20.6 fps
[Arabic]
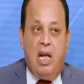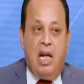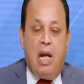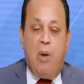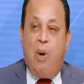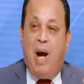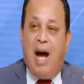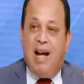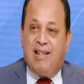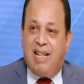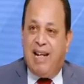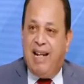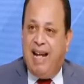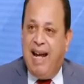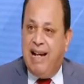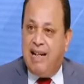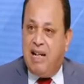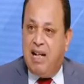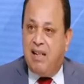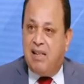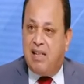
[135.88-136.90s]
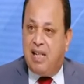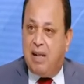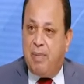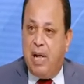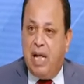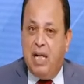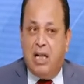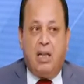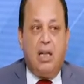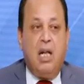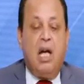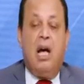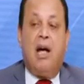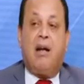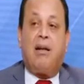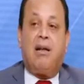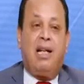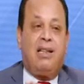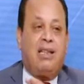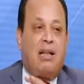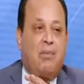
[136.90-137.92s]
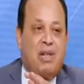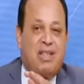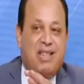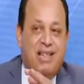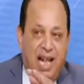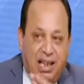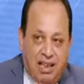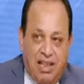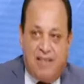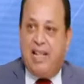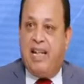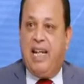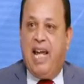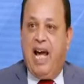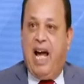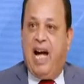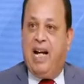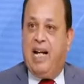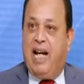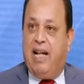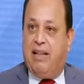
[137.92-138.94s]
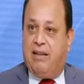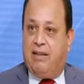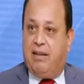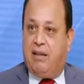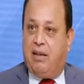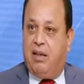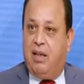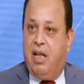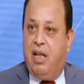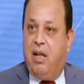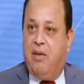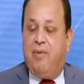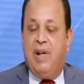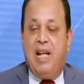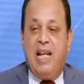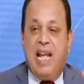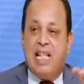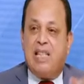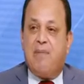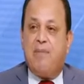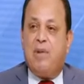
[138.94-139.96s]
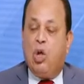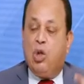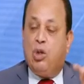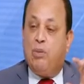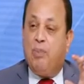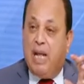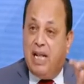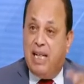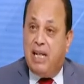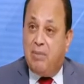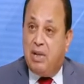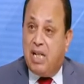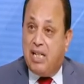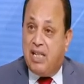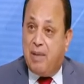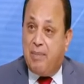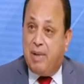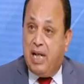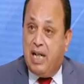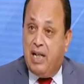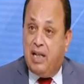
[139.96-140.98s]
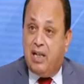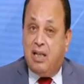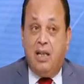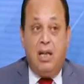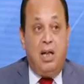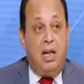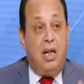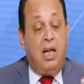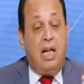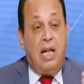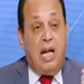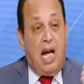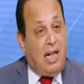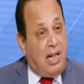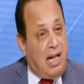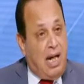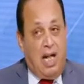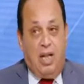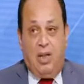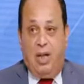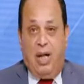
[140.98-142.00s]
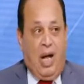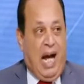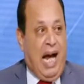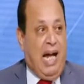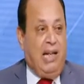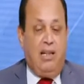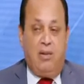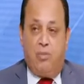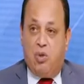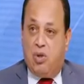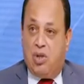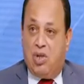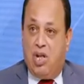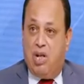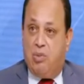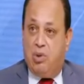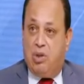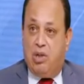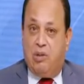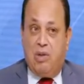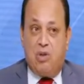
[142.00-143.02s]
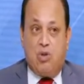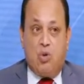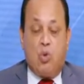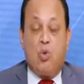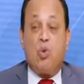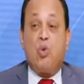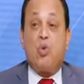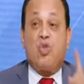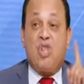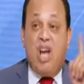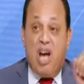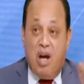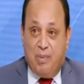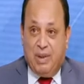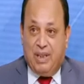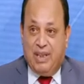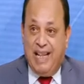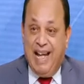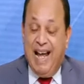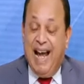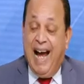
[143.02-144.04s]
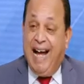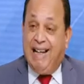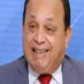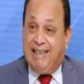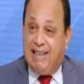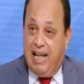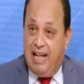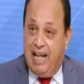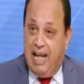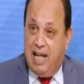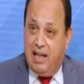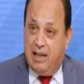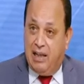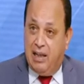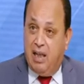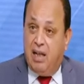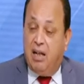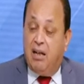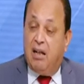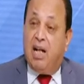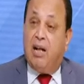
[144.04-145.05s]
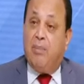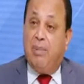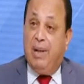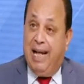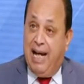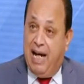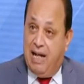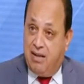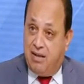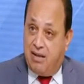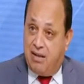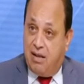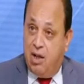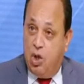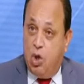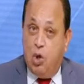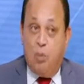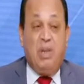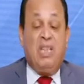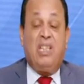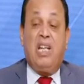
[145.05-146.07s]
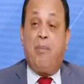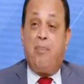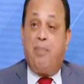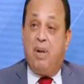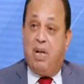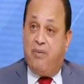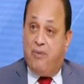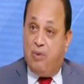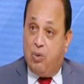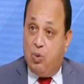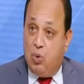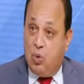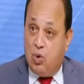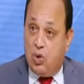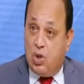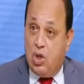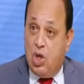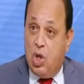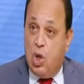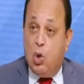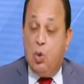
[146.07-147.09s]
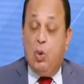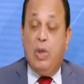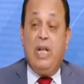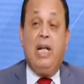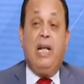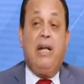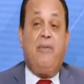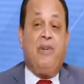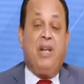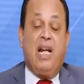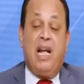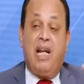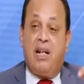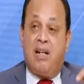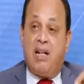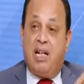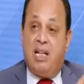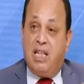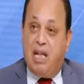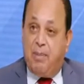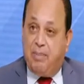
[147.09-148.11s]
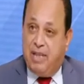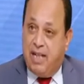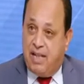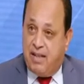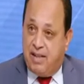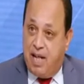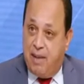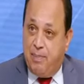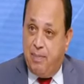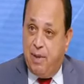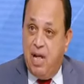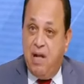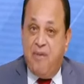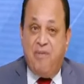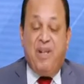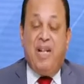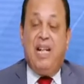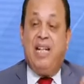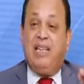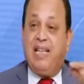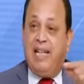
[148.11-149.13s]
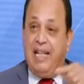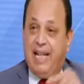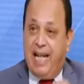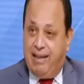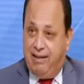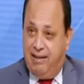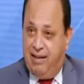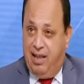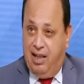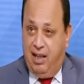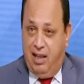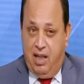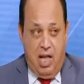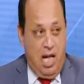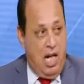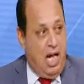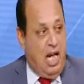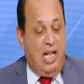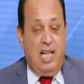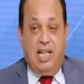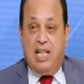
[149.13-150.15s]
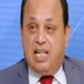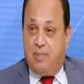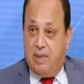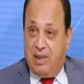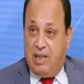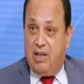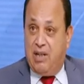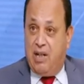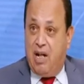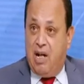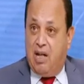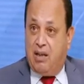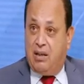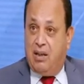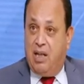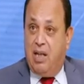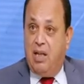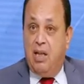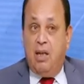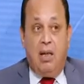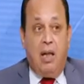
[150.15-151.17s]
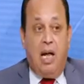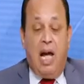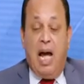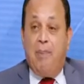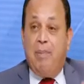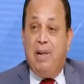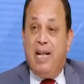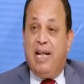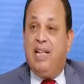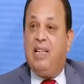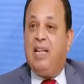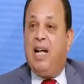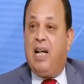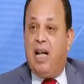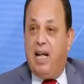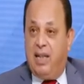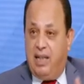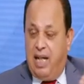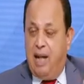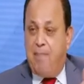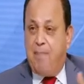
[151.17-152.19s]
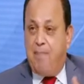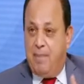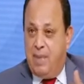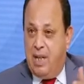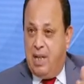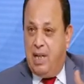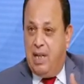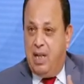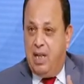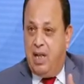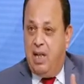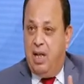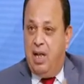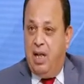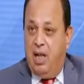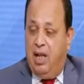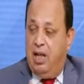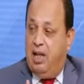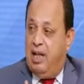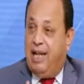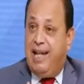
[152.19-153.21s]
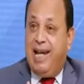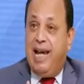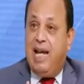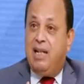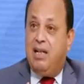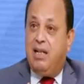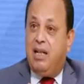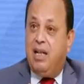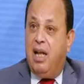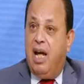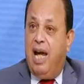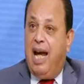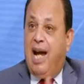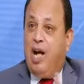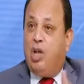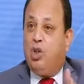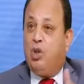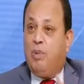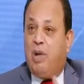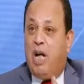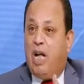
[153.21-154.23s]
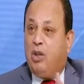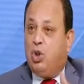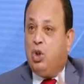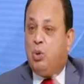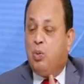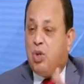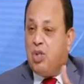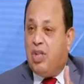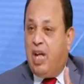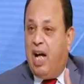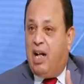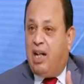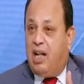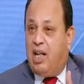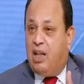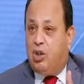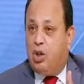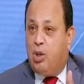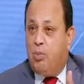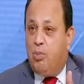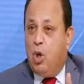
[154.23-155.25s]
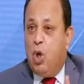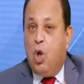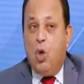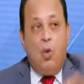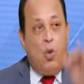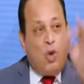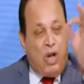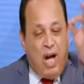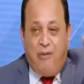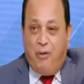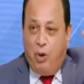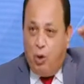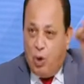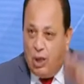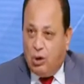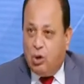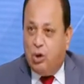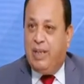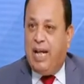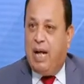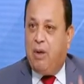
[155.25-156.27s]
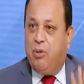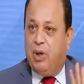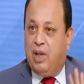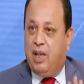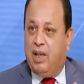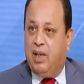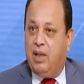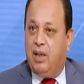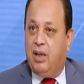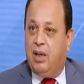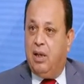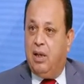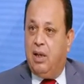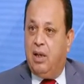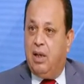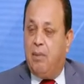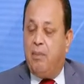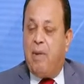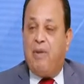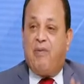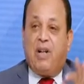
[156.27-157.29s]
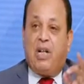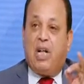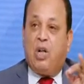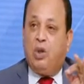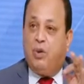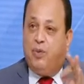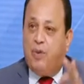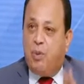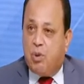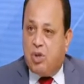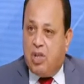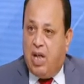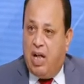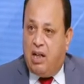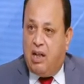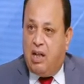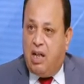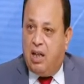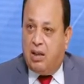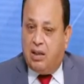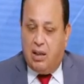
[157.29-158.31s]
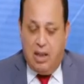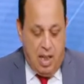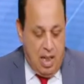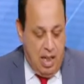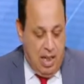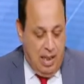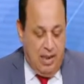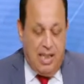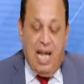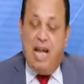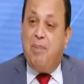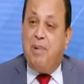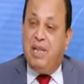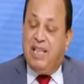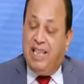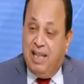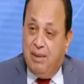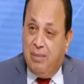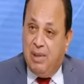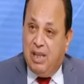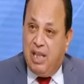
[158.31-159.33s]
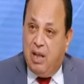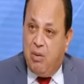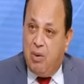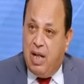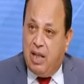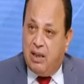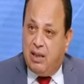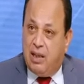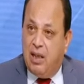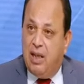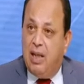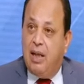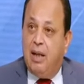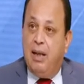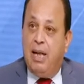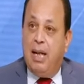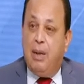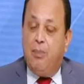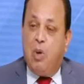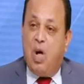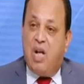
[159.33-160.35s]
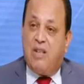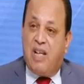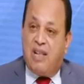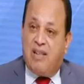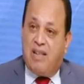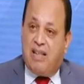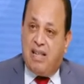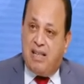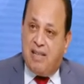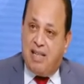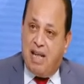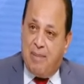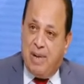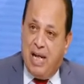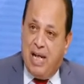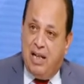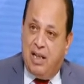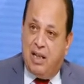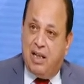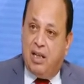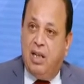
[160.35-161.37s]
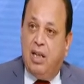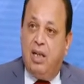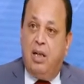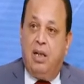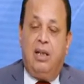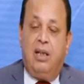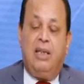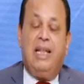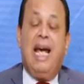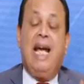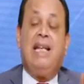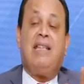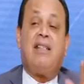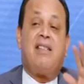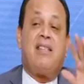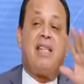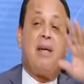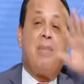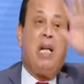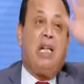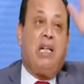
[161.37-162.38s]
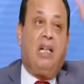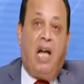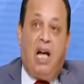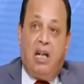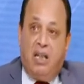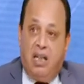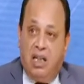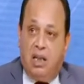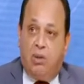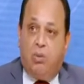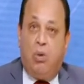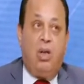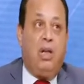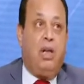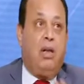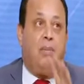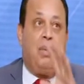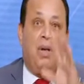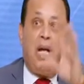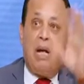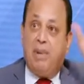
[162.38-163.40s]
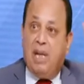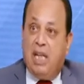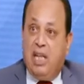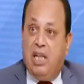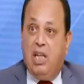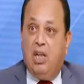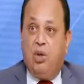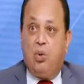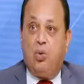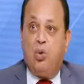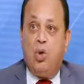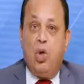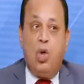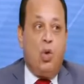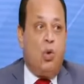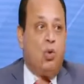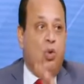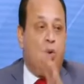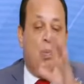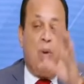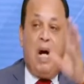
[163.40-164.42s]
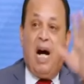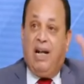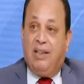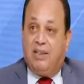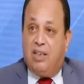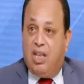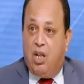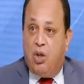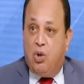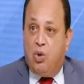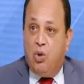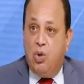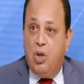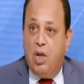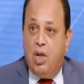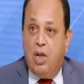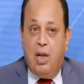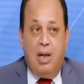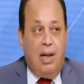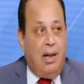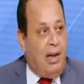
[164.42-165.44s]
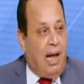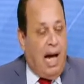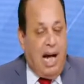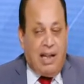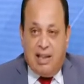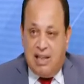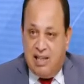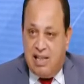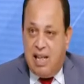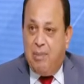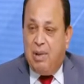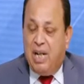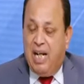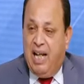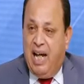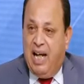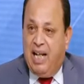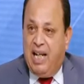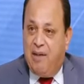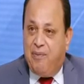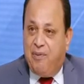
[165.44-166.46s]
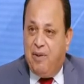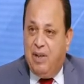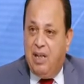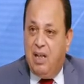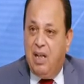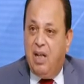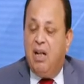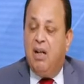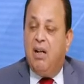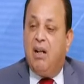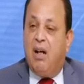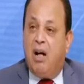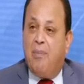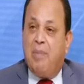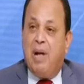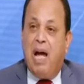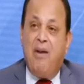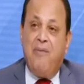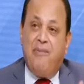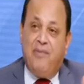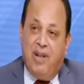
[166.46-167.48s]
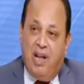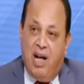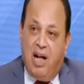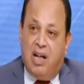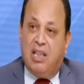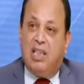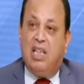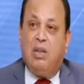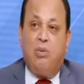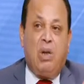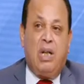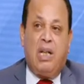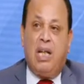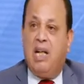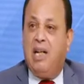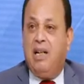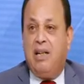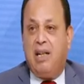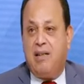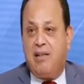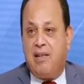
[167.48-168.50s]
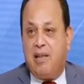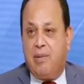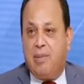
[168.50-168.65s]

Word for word: لو حصل حاجه للزمالك الرياضه المصريه هتحصل لها حاجات نعم. فلازم ناخد بالنا من الزمالك انا احيي المستشار مرتضى منصور انه صامد حتى الان رغم الحجز وبيدبر الفلوس والفرق الرياضيه بتكسب فرقه اليد دي اللي كسبت النهارده قبل كده ايام آه، اللجان قعدوا ما خدوش مستحقاتهم وكافحوا خدوا الدوري نعم. ما فكروش في المستحقات ده اللي بيتعمل دلوقتي مؤسسه الزمالك نادي الزمالك العريق بجماهيره وباعضائه هتستمر الحياه فيه رغم انف الحاقدين والكارهين نادي